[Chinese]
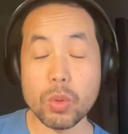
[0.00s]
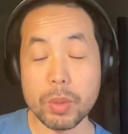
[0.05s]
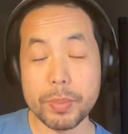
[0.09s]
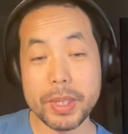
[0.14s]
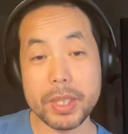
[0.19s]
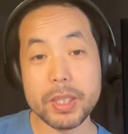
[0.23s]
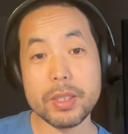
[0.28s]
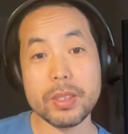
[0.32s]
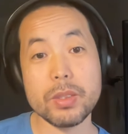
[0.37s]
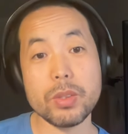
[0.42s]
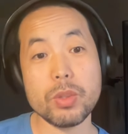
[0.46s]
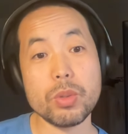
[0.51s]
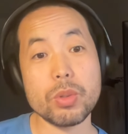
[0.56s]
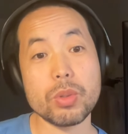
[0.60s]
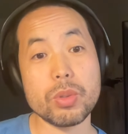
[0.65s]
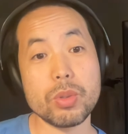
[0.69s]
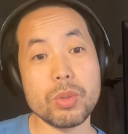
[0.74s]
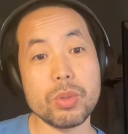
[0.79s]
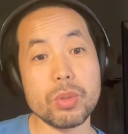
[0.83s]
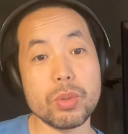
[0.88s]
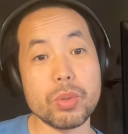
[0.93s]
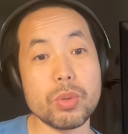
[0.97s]
我们就
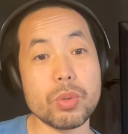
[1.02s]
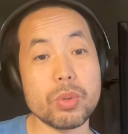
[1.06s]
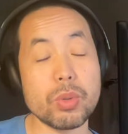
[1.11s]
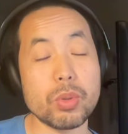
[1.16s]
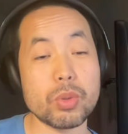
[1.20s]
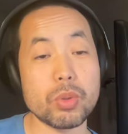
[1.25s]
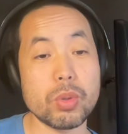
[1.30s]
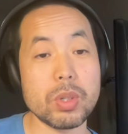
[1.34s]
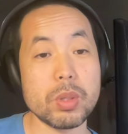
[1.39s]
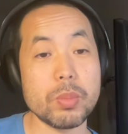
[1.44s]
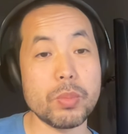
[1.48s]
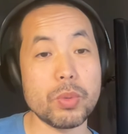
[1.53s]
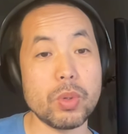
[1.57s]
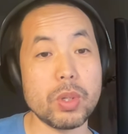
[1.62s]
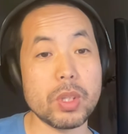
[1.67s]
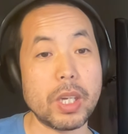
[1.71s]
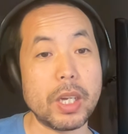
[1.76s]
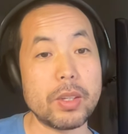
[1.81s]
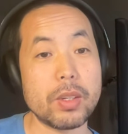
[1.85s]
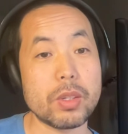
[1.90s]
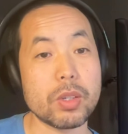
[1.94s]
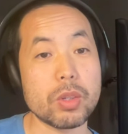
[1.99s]
就就说这么
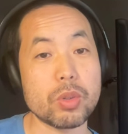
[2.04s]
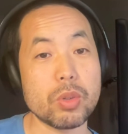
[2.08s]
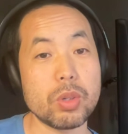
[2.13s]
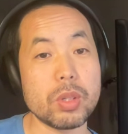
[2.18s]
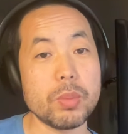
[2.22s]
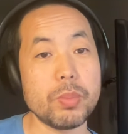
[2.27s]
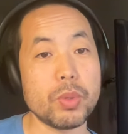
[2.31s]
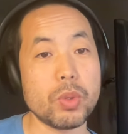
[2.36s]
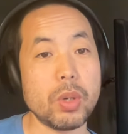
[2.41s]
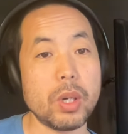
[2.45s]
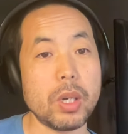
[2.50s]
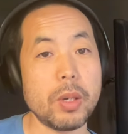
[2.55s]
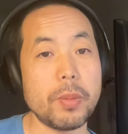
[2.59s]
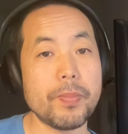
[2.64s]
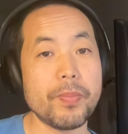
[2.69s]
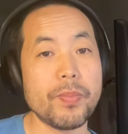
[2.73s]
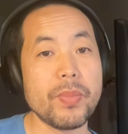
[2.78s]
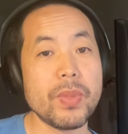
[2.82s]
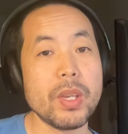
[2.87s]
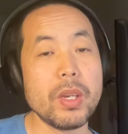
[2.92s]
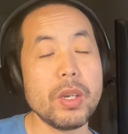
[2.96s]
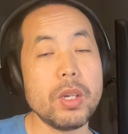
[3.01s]
多，谈到这儿说这么多啊，
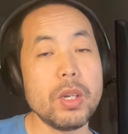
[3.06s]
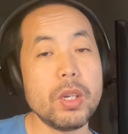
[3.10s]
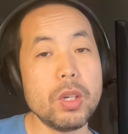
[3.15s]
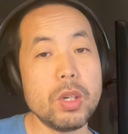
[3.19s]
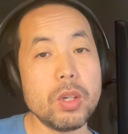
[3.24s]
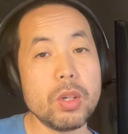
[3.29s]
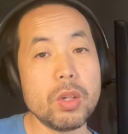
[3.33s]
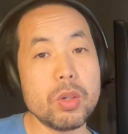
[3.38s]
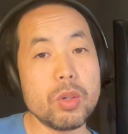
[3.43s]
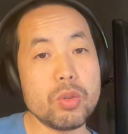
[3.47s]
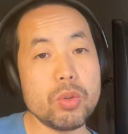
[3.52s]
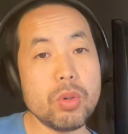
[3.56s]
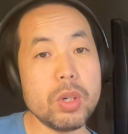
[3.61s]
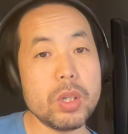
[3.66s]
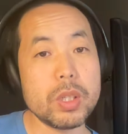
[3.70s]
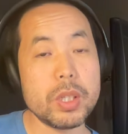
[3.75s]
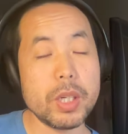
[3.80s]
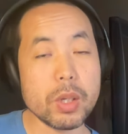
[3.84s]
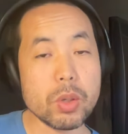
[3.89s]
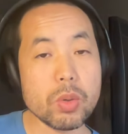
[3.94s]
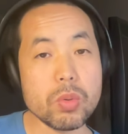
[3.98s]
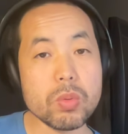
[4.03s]

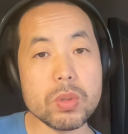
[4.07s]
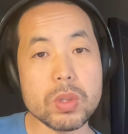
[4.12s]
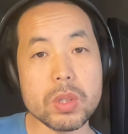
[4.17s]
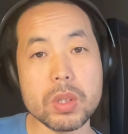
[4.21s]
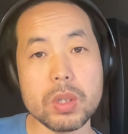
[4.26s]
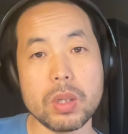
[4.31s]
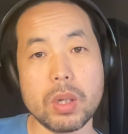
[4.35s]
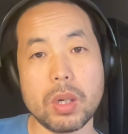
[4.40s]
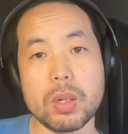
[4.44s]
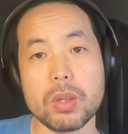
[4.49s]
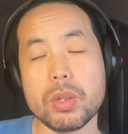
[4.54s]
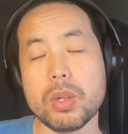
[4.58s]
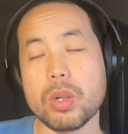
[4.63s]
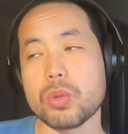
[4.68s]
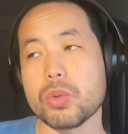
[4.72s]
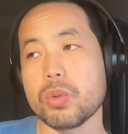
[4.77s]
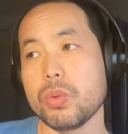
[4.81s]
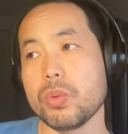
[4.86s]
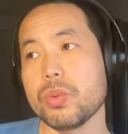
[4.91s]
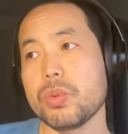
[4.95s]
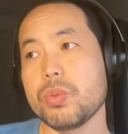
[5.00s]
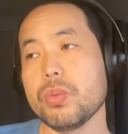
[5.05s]
说人工智能要
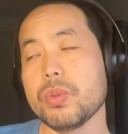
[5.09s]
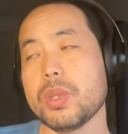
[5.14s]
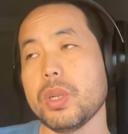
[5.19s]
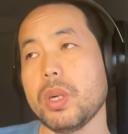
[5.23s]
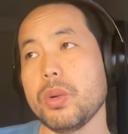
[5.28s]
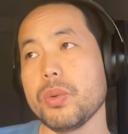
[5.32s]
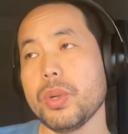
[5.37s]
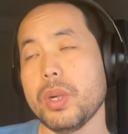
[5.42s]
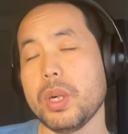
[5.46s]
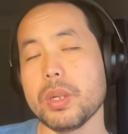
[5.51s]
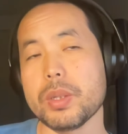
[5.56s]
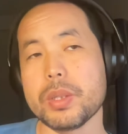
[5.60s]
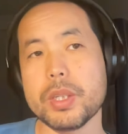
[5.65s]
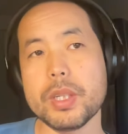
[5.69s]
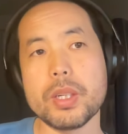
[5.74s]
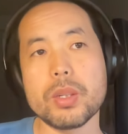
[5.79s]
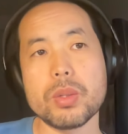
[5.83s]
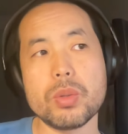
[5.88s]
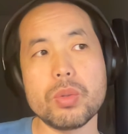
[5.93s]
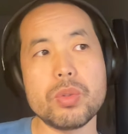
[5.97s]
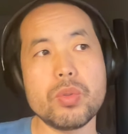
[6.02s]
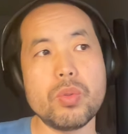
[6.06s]
重塑教育啊，
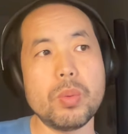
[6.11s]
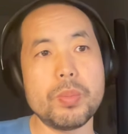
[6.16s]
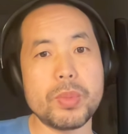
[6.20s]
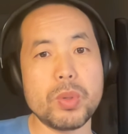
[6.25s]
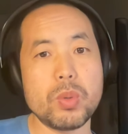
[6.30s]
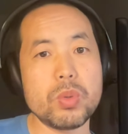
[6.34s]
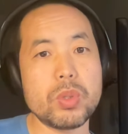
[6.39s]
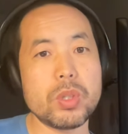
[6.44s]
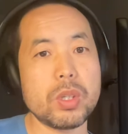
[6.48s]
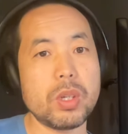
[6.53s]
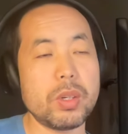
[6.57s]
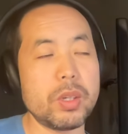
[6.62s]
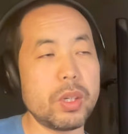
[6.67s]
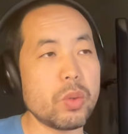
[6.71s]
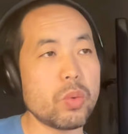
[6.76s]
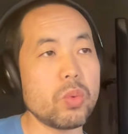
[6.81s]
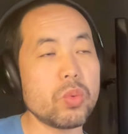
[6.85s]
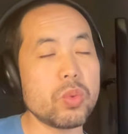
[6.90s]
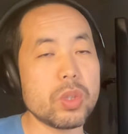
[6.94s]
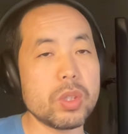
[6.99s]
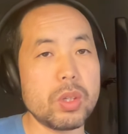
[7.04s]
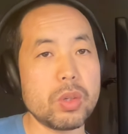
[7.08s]
这个东西我们都知道，
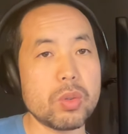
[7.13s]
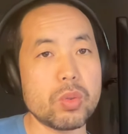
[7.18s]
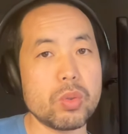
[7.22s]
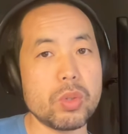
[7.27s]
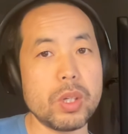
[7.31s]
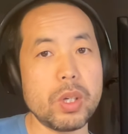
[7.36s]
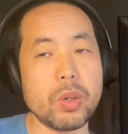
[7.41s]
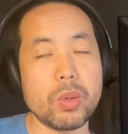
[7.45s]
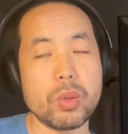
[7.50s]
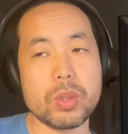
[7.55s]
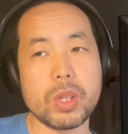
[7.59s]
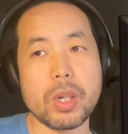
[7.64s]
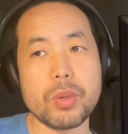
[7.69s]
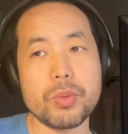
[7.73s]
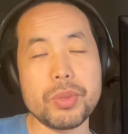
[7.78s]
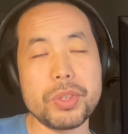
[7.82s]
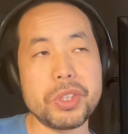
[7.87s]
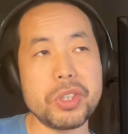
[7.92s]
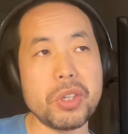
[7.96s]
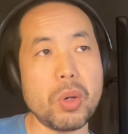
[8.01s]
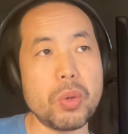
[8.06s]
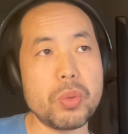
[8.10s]
人工智能出来后，它
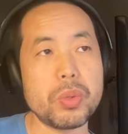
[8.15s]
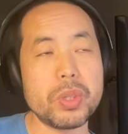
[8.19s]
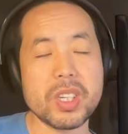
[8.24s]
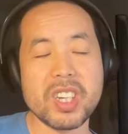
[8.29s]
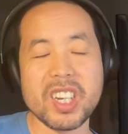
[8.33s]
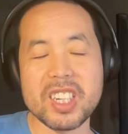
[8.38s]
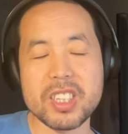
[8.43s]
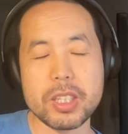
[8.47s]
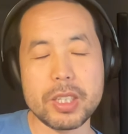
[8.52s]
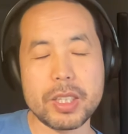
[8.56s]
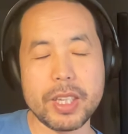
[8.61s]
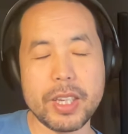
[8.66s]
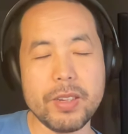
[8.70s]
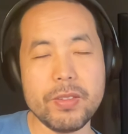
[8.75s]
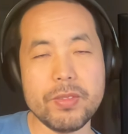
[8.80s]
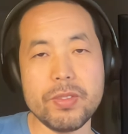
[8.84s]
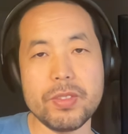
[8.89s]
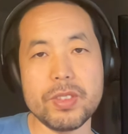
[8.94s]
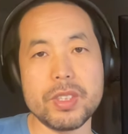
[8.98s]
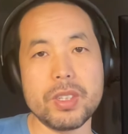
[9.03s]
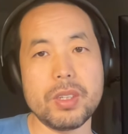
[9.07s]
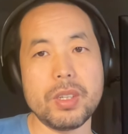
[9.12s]
对教育应该是
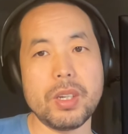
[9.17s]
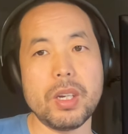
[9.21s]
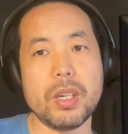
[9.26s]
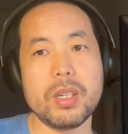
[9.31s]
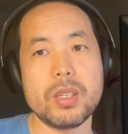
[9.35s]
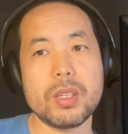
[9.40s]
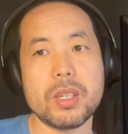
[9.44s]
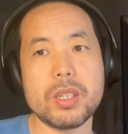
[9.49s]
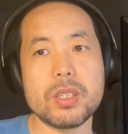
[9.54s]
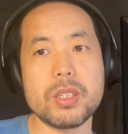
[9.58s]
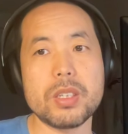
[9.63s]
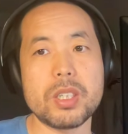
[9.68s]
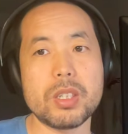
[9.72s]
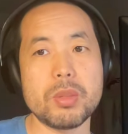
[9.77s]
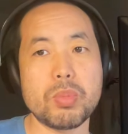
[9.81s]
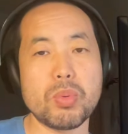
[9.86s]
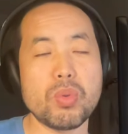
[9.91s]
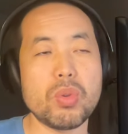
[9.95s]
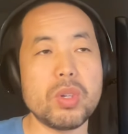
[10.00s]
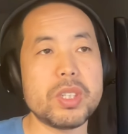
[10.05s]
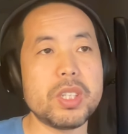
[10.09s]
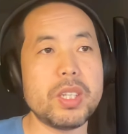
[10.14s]
颠覆性的，但是
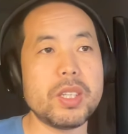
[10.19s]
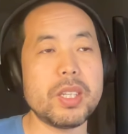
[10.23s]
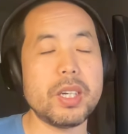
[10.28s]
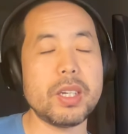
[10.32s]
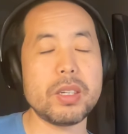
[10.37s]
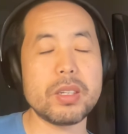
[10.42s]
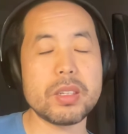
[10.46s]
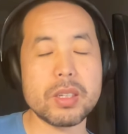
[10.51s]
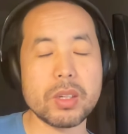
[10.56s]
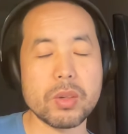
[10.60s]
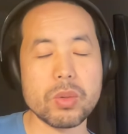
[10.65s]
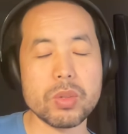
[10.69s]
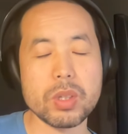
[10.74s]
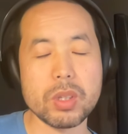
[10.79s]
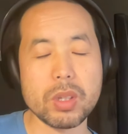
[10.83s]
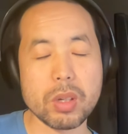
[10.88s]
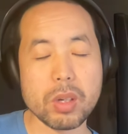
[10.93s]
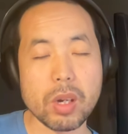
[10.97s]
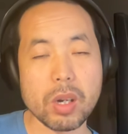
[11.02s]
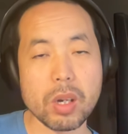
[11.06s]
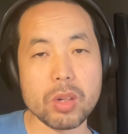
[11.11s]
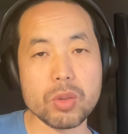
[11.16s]
只不过现在人工
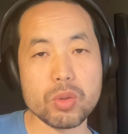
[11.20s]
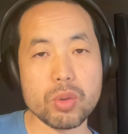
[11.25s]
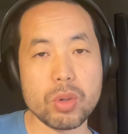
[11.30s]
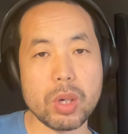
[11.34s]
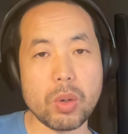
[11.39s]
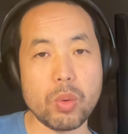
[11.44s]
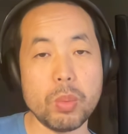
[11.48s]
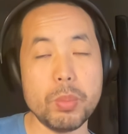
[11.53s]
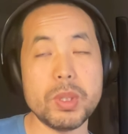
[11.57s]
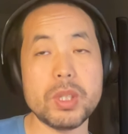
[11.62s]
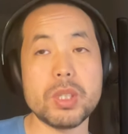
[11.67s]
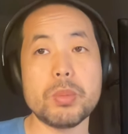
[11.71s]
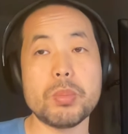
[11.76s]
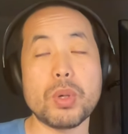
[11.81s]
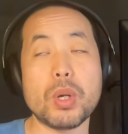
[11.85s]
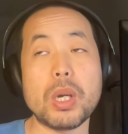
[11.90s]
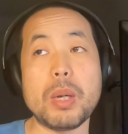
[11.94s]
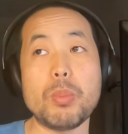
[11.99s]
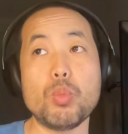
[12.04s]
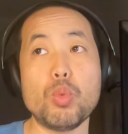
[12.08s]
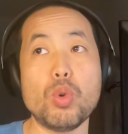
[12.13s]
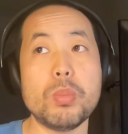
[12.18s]
智能刚刚出来，我们只
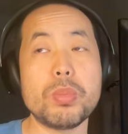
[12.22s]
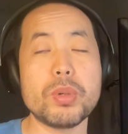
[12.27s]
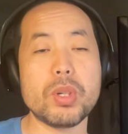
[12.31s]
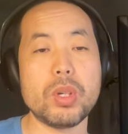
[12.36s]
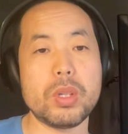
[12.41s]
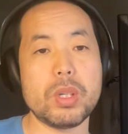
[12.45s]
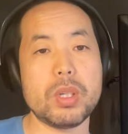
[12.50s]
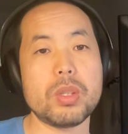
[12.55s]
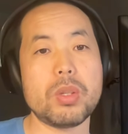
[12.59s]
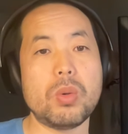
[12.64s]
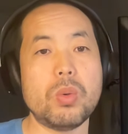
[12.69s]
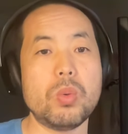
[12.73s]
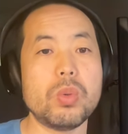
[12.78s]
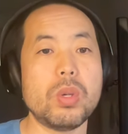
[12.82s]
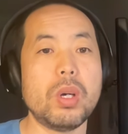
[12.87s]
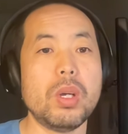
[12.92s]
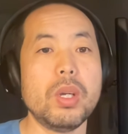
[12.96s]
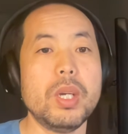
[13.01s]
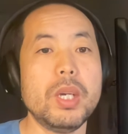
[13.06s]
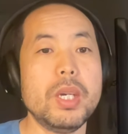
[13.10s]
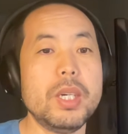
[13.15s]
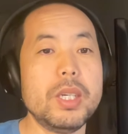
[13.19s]
不过还摸不着一个头
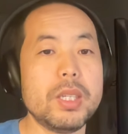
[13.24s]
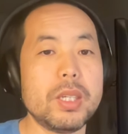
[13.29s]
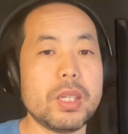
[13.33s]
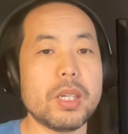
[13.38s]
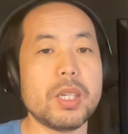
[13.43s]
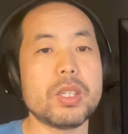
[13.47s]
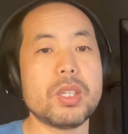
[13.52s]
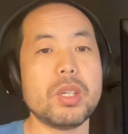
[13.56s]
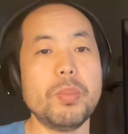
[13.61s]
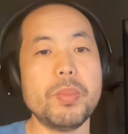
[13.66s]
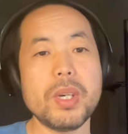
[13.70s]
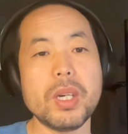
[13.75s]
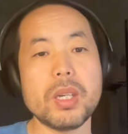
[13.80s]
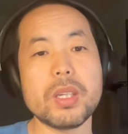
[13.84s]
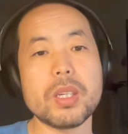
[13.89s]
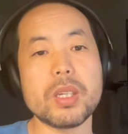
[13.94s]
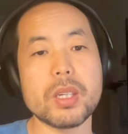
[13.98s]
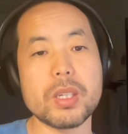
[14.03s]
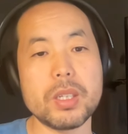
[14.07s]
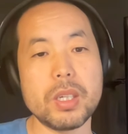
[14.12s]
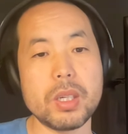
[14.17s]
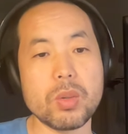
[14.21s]
脑，应该什么样
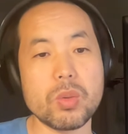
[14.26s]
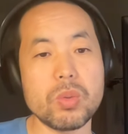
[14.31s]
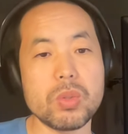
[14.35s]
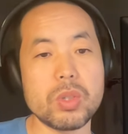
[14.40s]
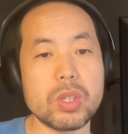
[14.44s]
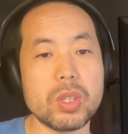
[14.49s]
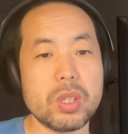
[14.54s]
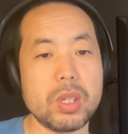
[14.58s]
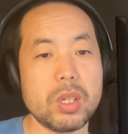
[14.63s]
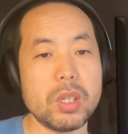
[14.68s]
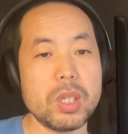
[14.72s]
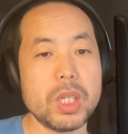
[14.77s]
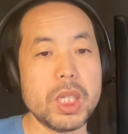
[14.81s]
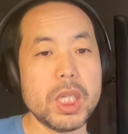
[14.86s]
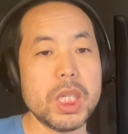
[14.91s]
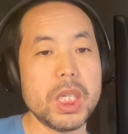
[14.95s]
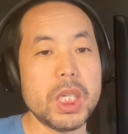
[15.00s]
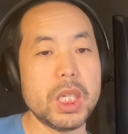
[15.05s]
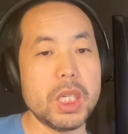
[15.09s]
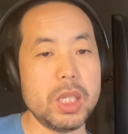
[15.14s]
的一个人工智能，